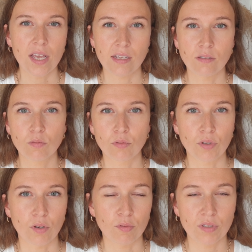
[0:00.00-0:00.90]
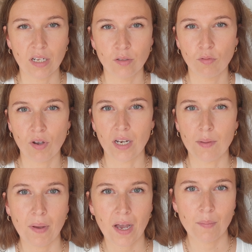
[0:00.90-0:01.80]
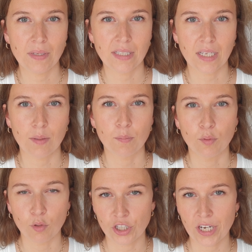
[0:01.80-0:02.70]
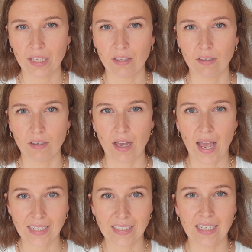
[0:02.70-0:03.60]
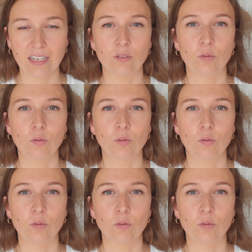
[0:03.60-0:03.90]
Et donc vous allez devoir aller paramétrer pour chaque article,